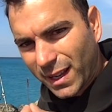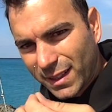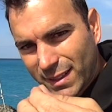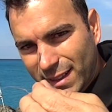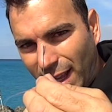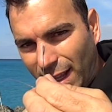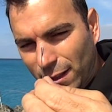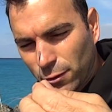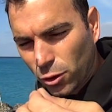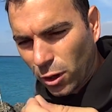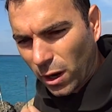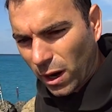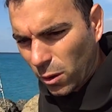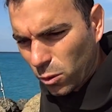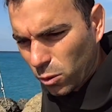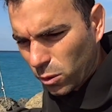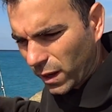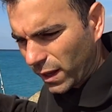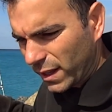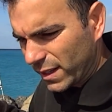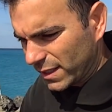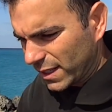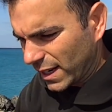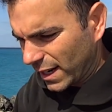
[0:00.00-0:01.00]
tanto la
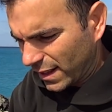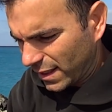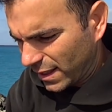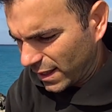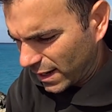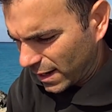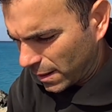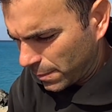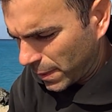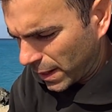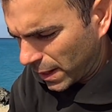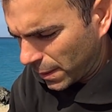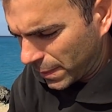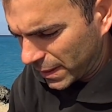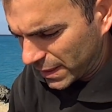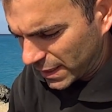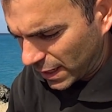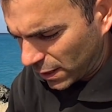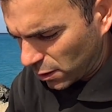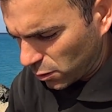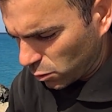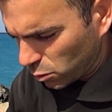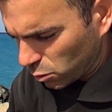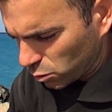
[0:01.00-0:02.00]
aguja de sardina para
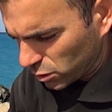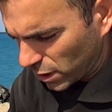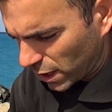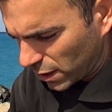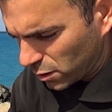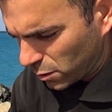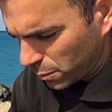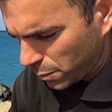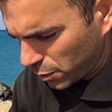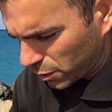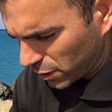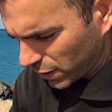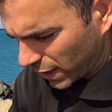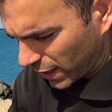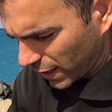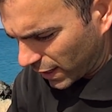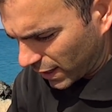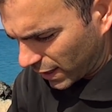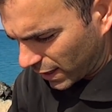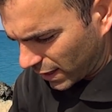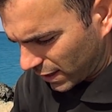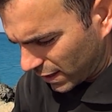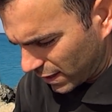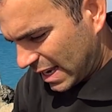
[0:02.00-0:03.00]
pasar los gusanos
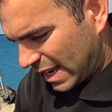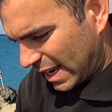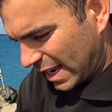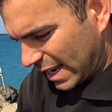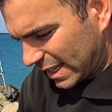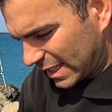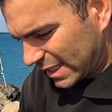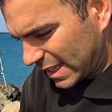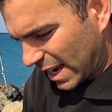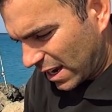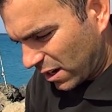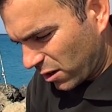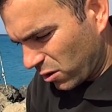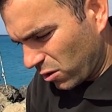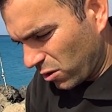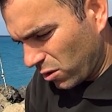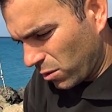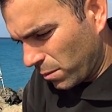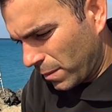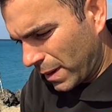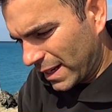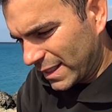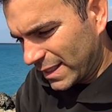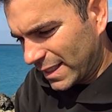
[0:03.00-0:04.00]
porque les hago
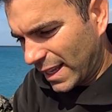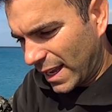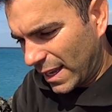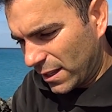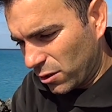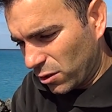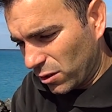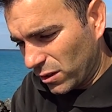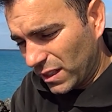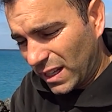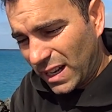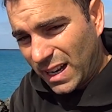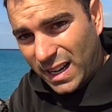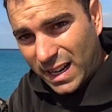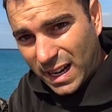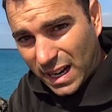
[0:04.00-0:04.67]
más daño. Y tenéis